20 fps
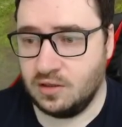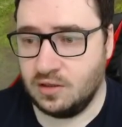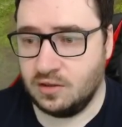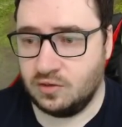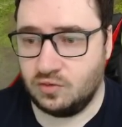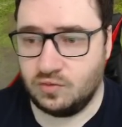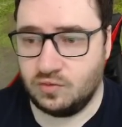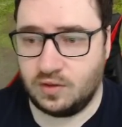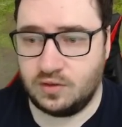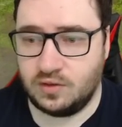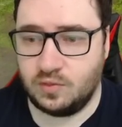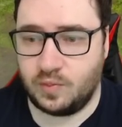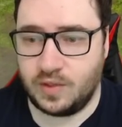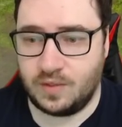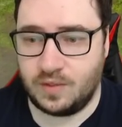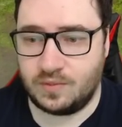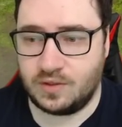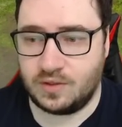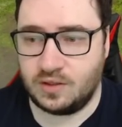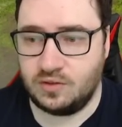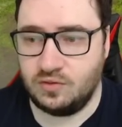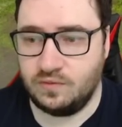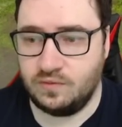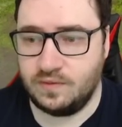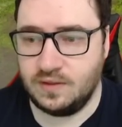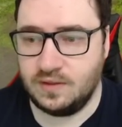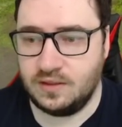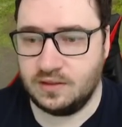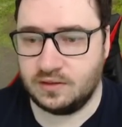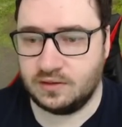Ну Ада прям как
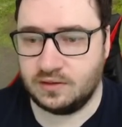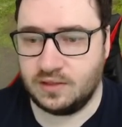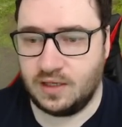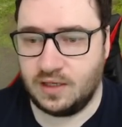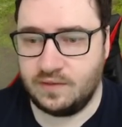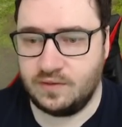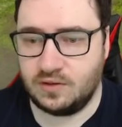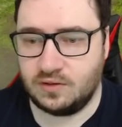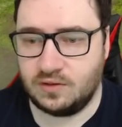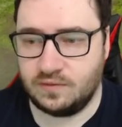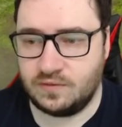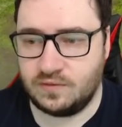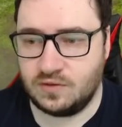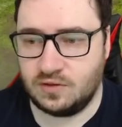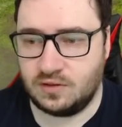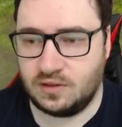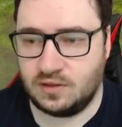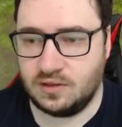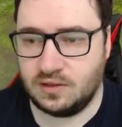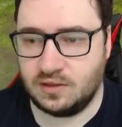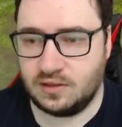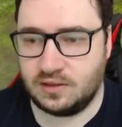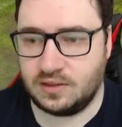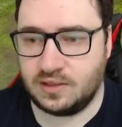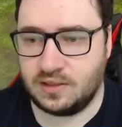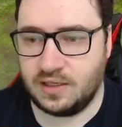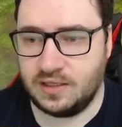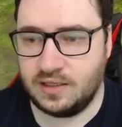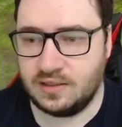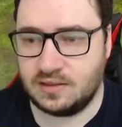ювелир давит, но все-таки
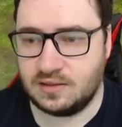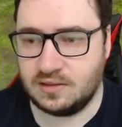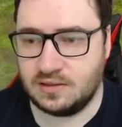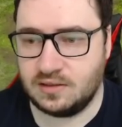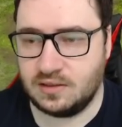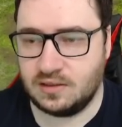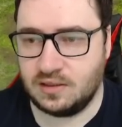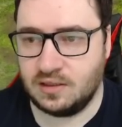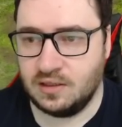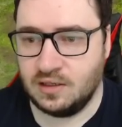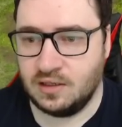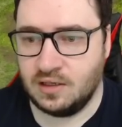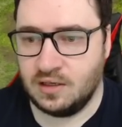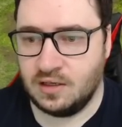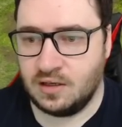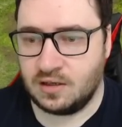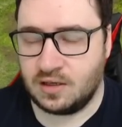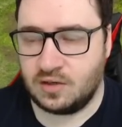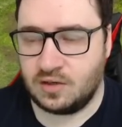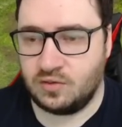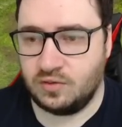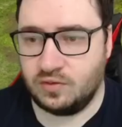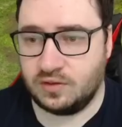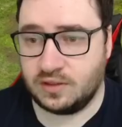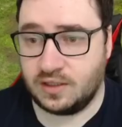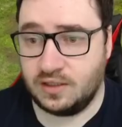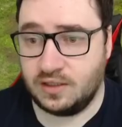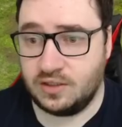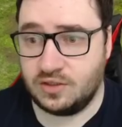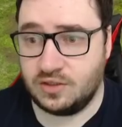натыкается на какое-то
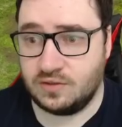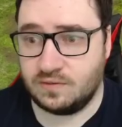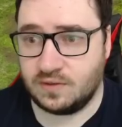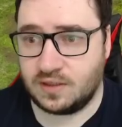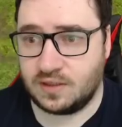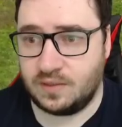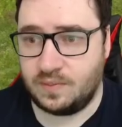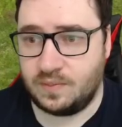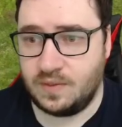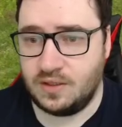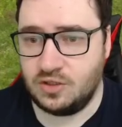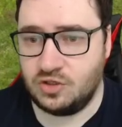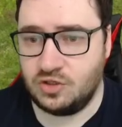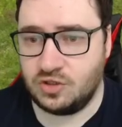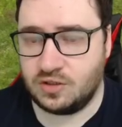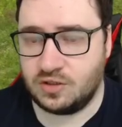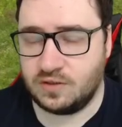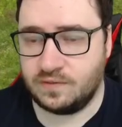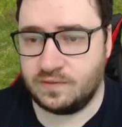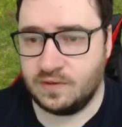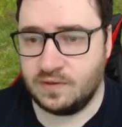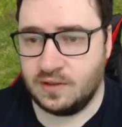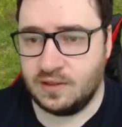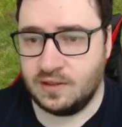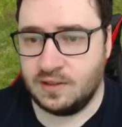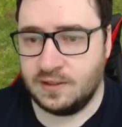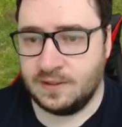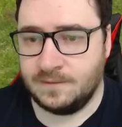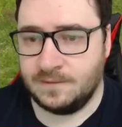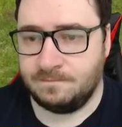количество копейщиков.
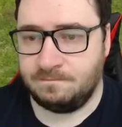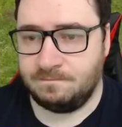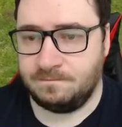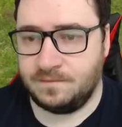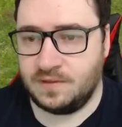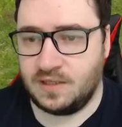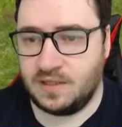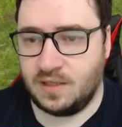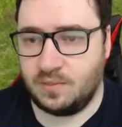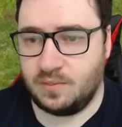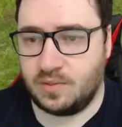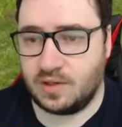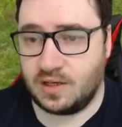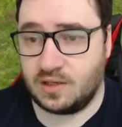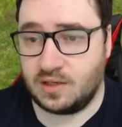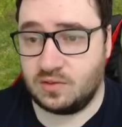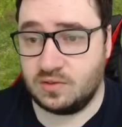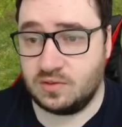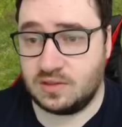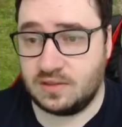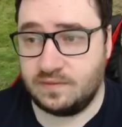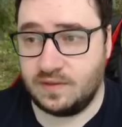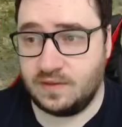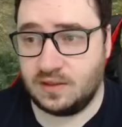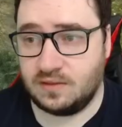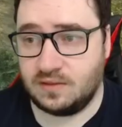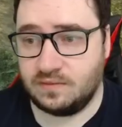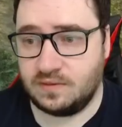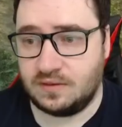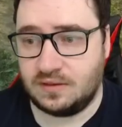Я бы Раку
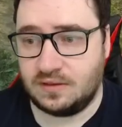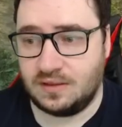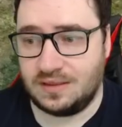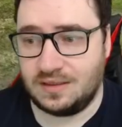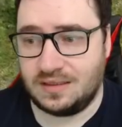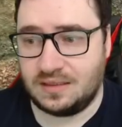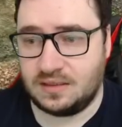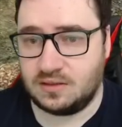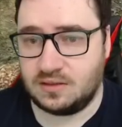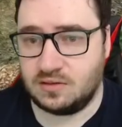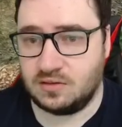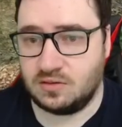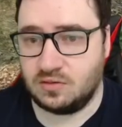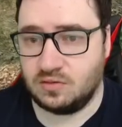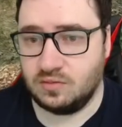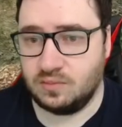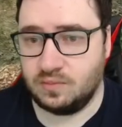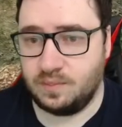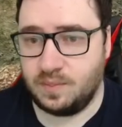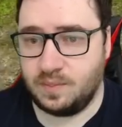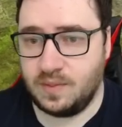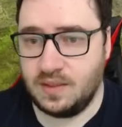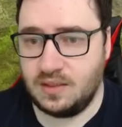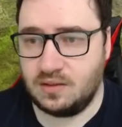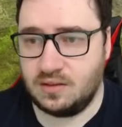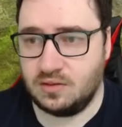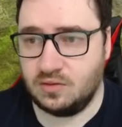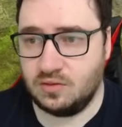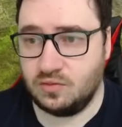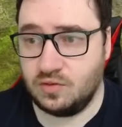советовал
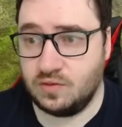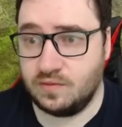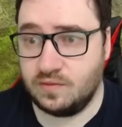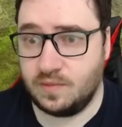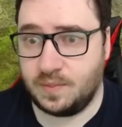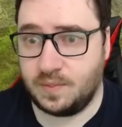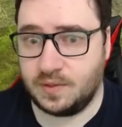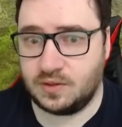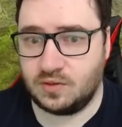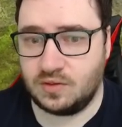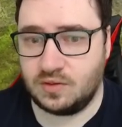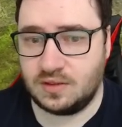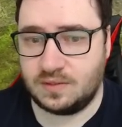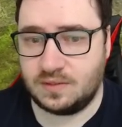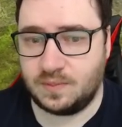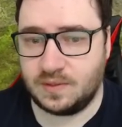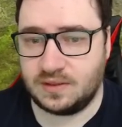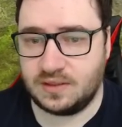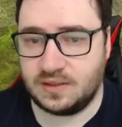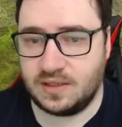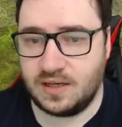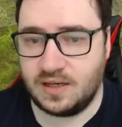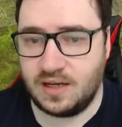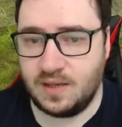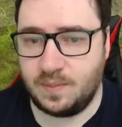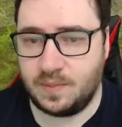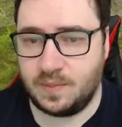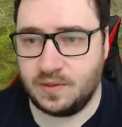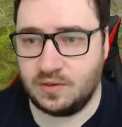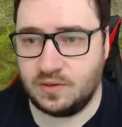отступить, но у него подходят
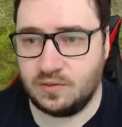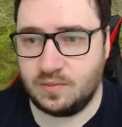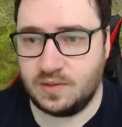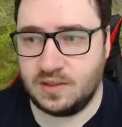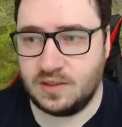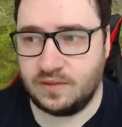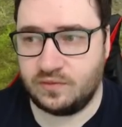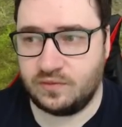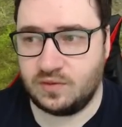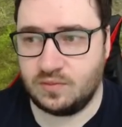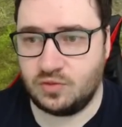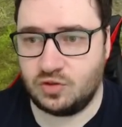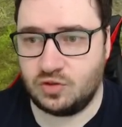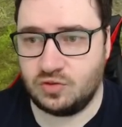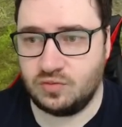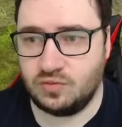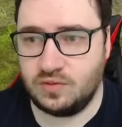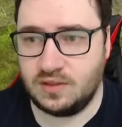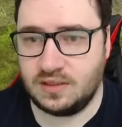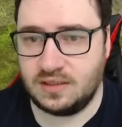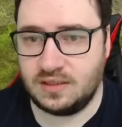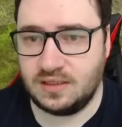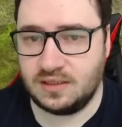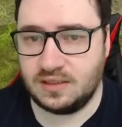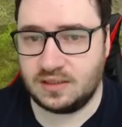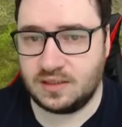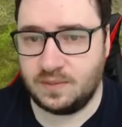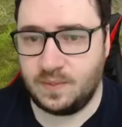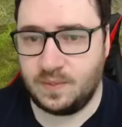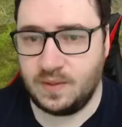подкрепы, но беда в том, что у них нет
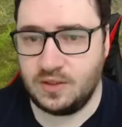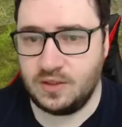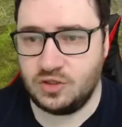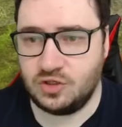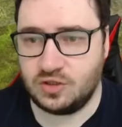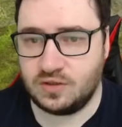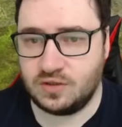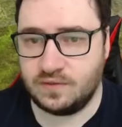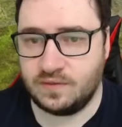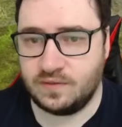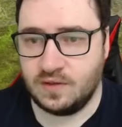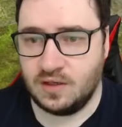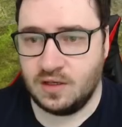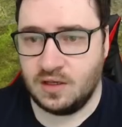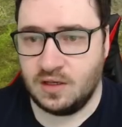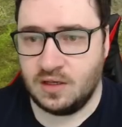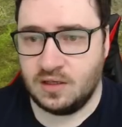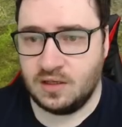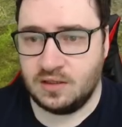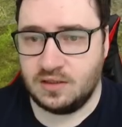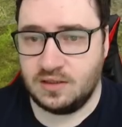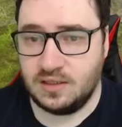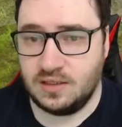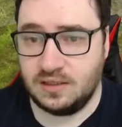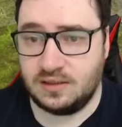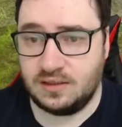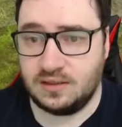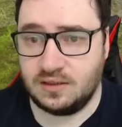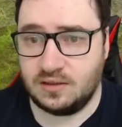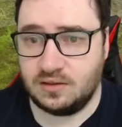копейщиков, и
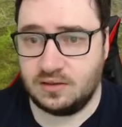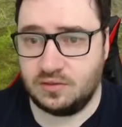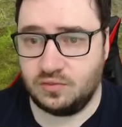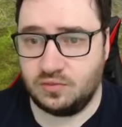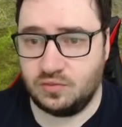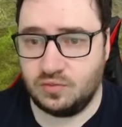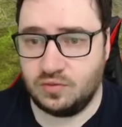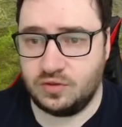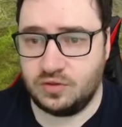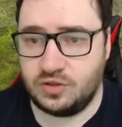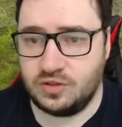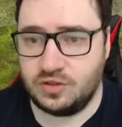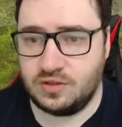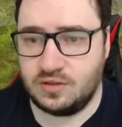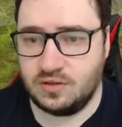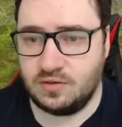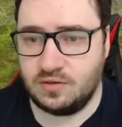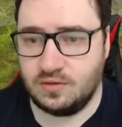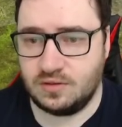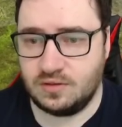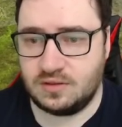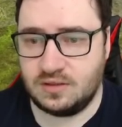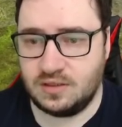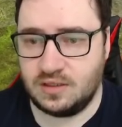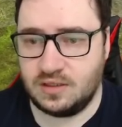это очень серьезная